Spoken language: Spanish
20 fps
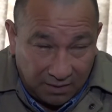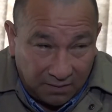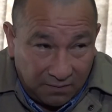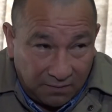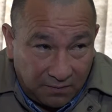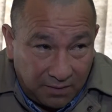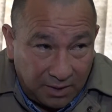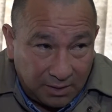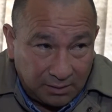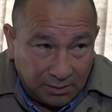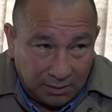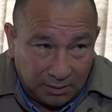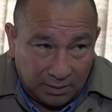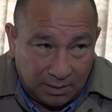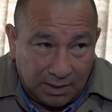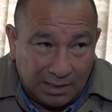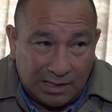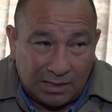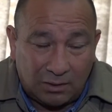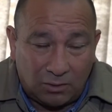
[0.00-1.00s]
ves
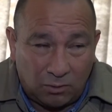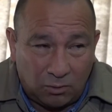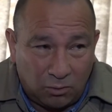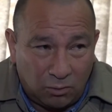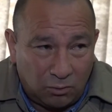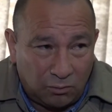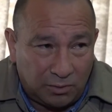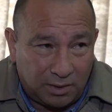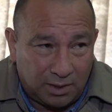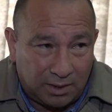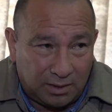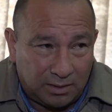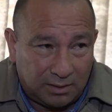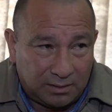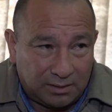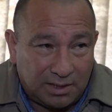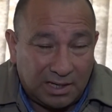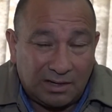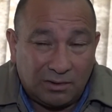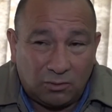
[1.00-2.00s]
que la obra
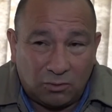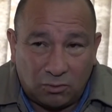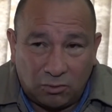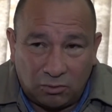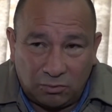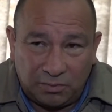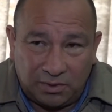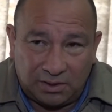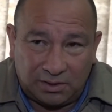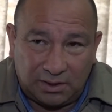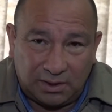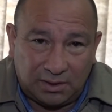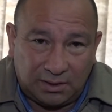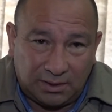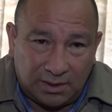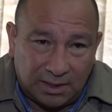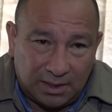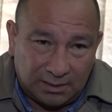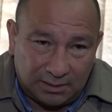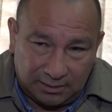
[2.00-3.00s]
San se
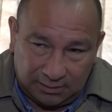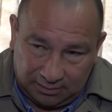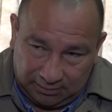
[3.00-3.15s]
está